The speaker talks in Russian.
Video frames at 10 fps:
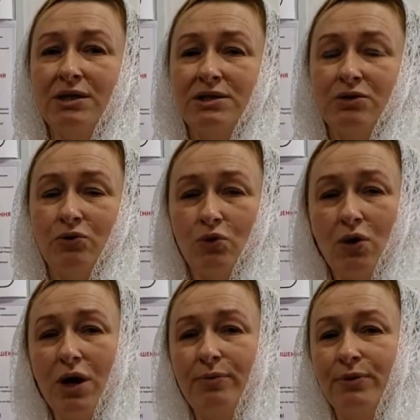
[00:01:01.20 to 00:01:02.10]
нас на
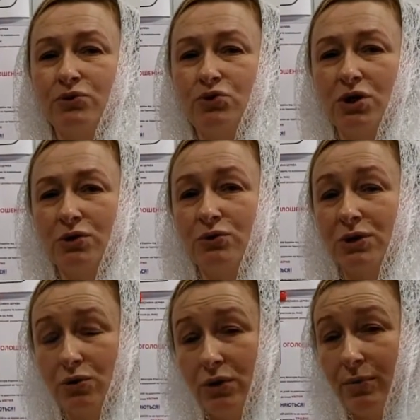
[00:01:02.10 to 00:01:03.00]
уроках по изучению
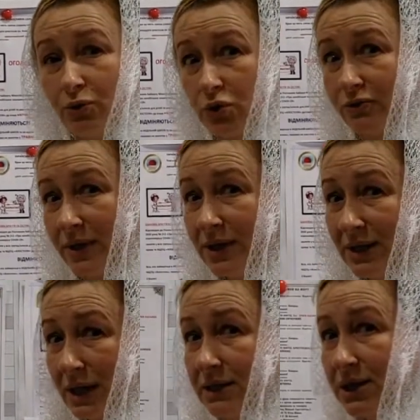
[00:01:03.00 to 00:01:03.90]
закона Божьего.
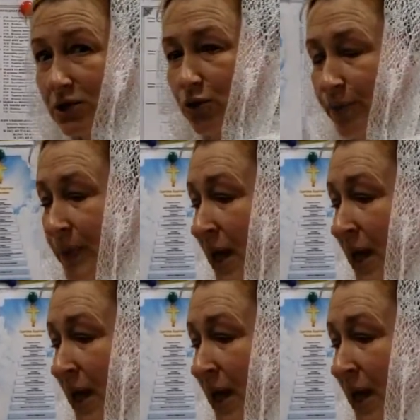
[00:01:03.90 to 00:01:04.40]
Итак, зайдем.